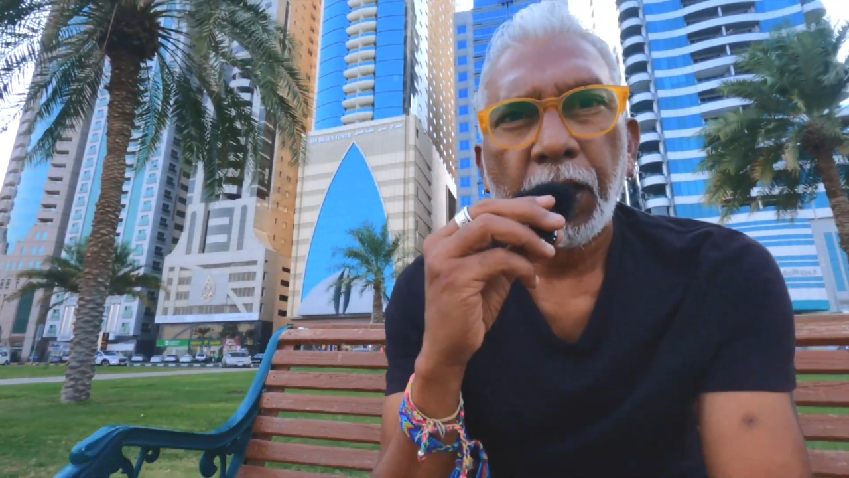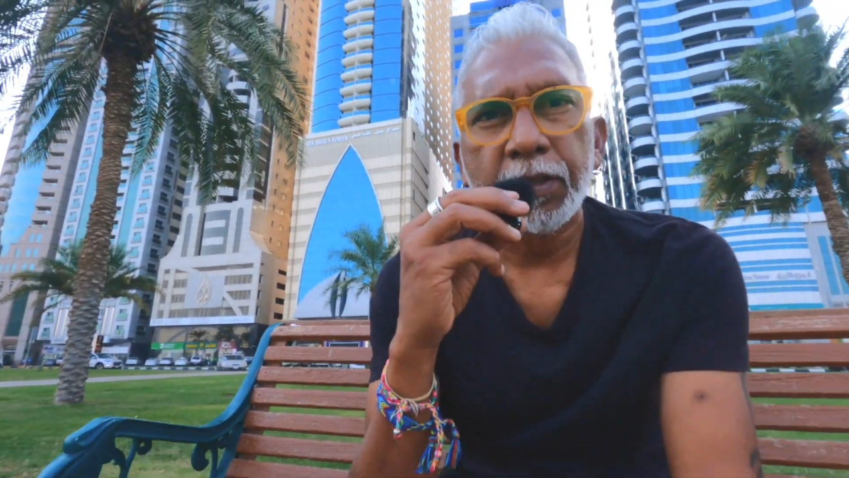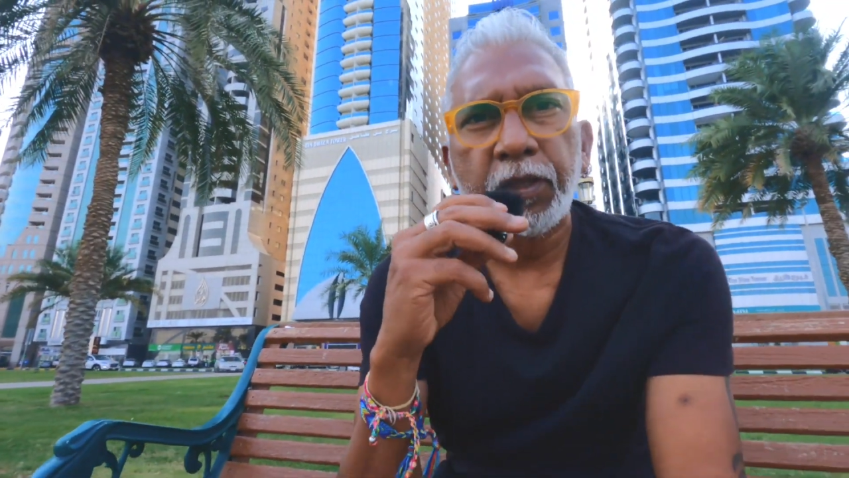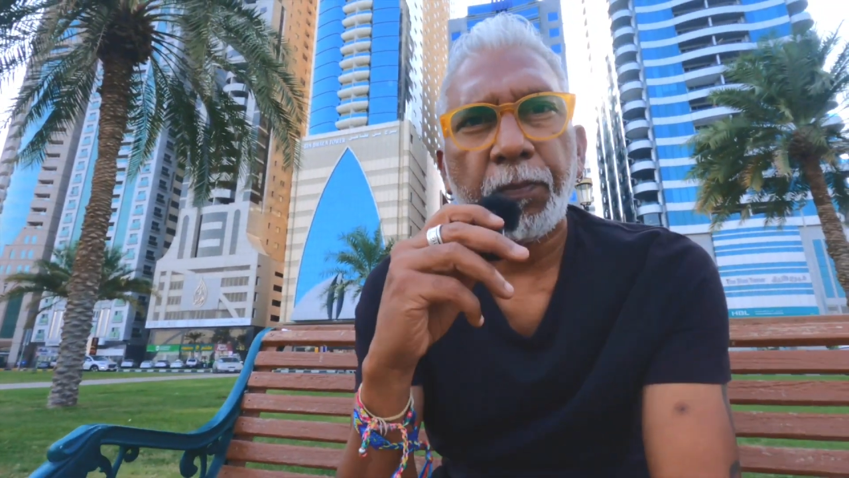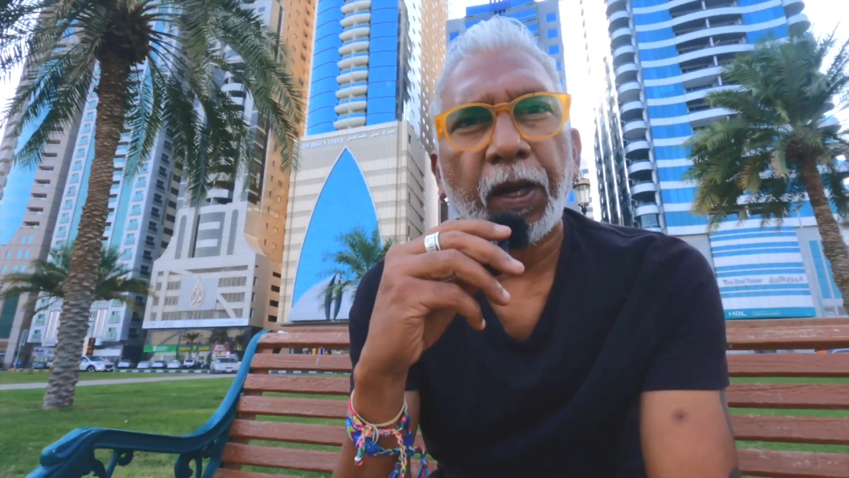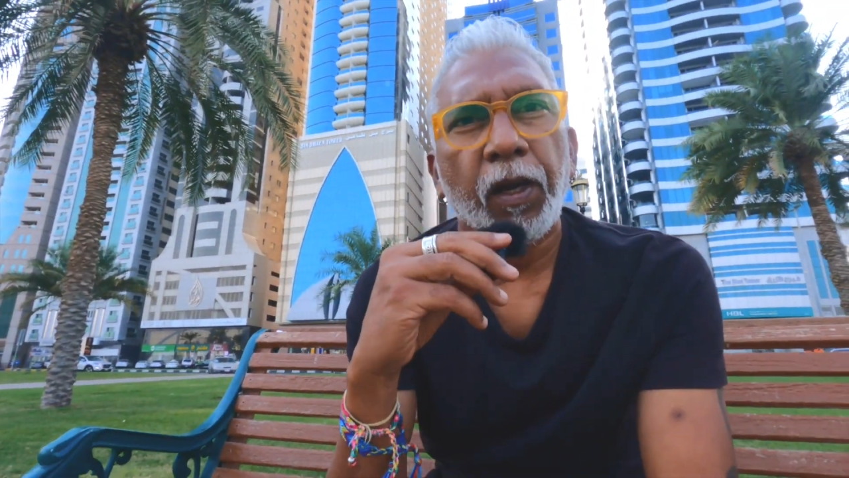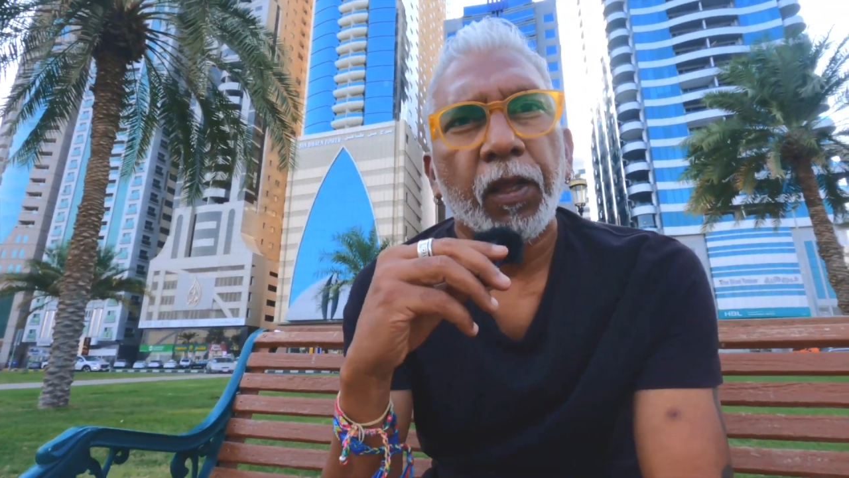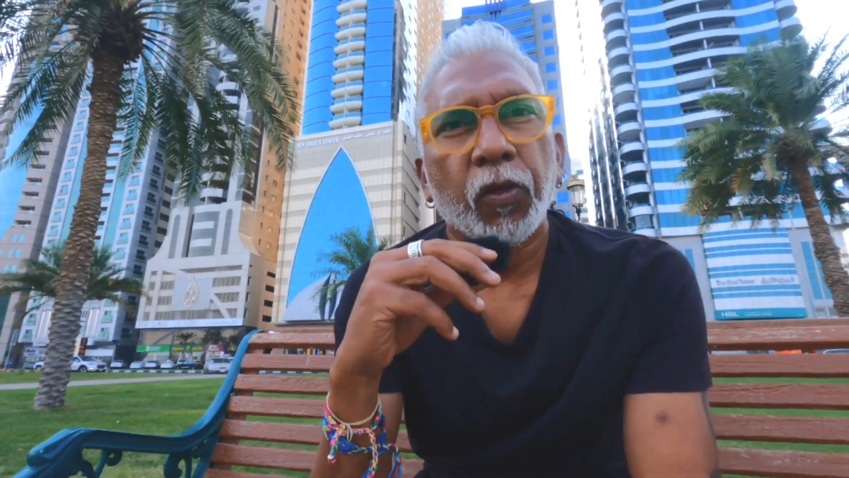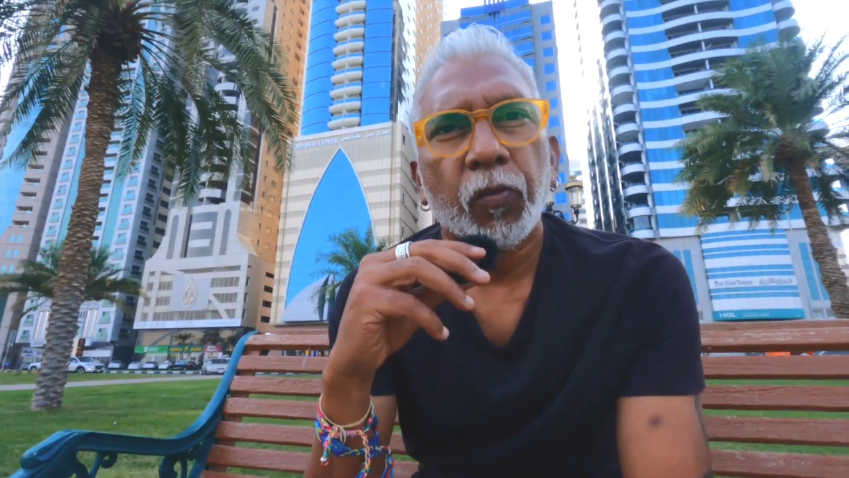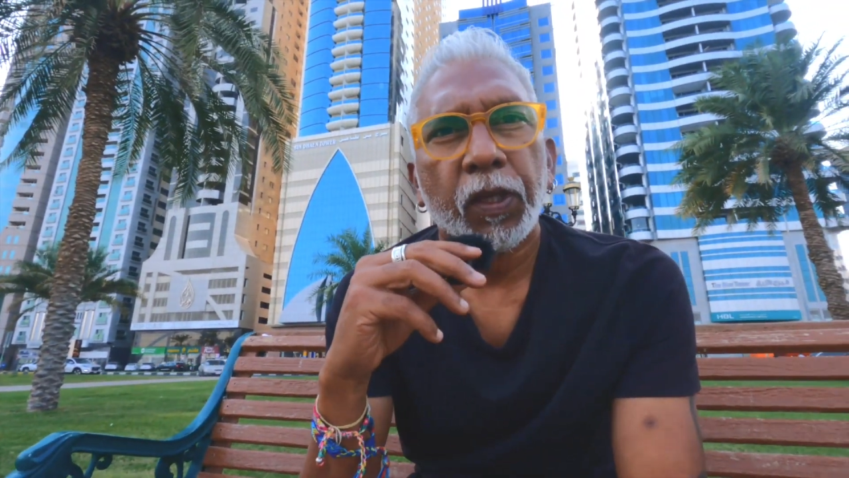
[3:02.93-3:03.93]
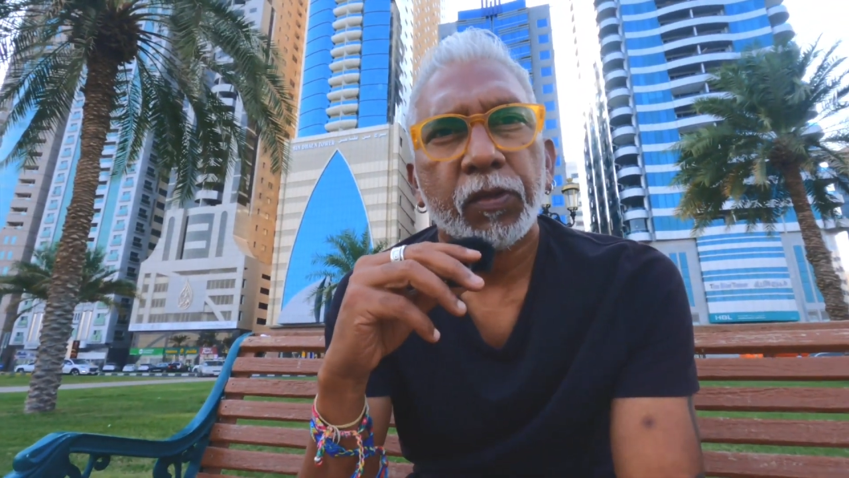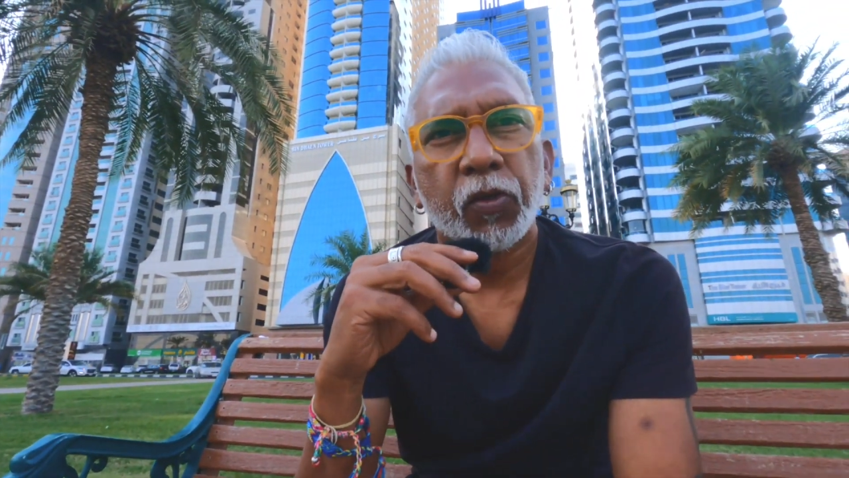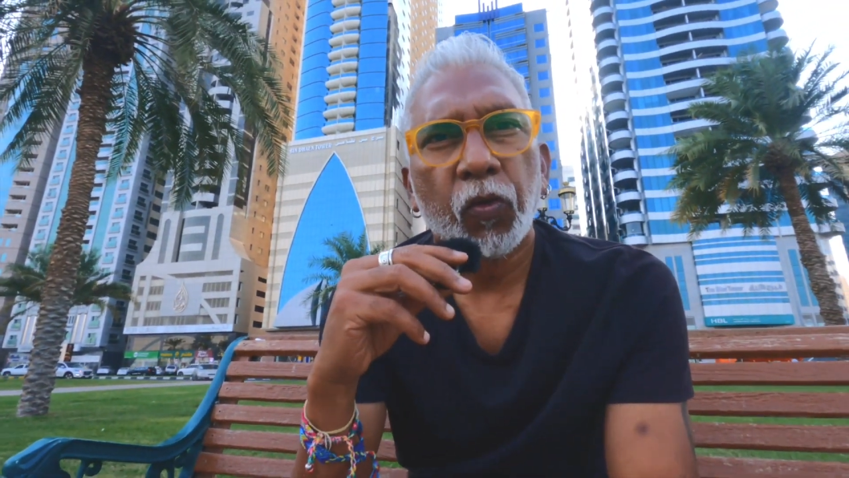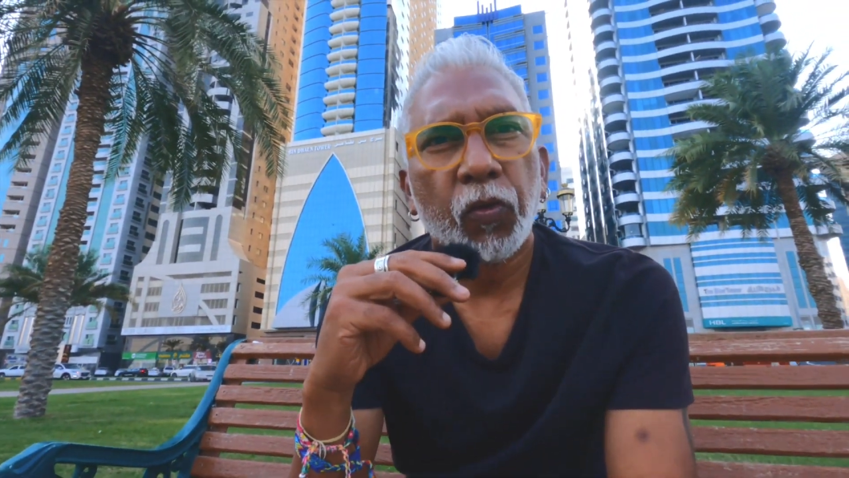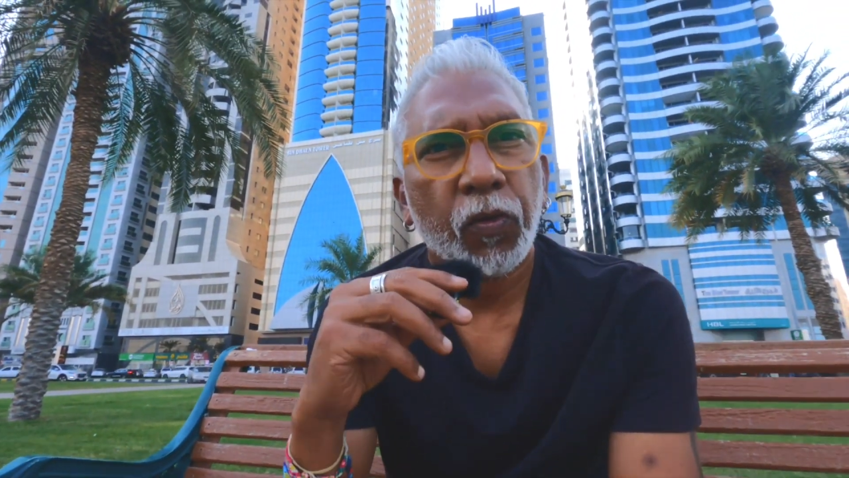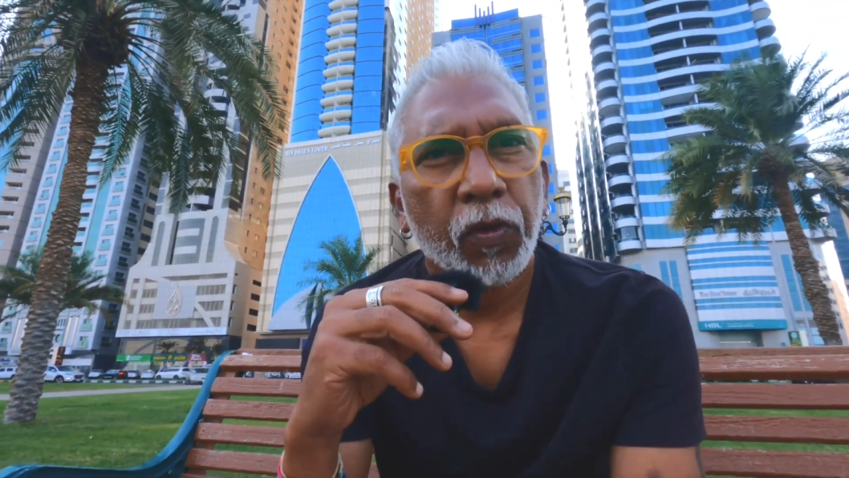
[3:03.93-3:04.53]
ऐसे ही पकड़ लेता हूँ मैं इसको